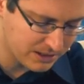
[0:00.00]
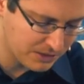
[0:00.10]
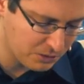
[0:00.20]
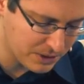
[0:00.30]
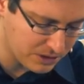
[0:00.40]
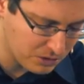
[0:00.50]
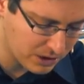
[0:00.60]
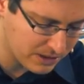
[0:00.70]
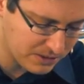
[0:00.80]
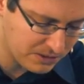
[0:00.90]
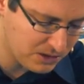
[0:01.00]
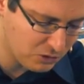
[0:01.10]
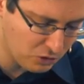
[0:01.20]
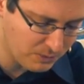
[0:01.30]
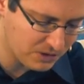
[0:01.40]
das ihr über den Jordan zieht,
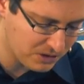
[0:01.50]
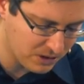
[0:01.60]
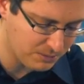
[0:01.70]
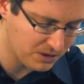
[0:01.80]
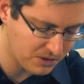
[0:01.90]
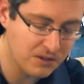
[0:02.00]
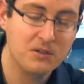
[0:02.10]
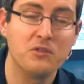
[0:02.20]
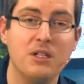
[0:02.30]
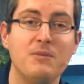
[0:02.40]
um es in Besitz zu nehmen.